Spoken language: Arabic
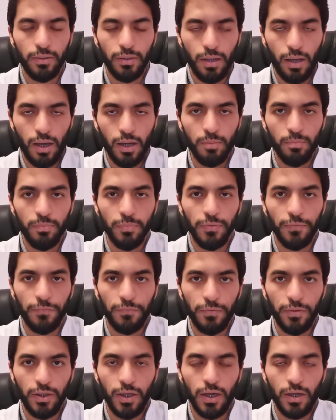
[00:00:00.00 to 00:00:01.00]
نعم
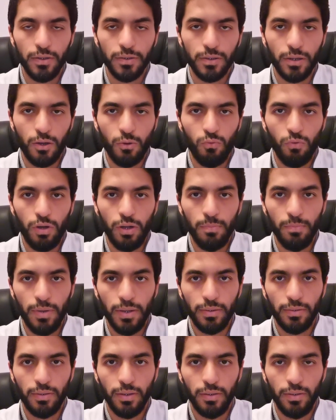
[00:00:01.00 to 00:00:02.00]
فيه حتى هو
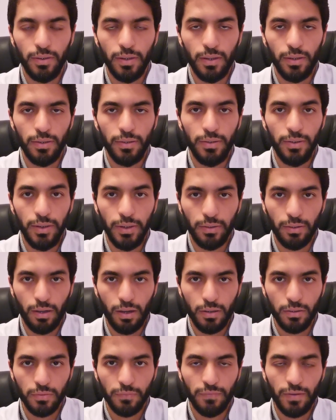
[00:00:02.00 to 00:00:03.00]
الماده ديال النيترات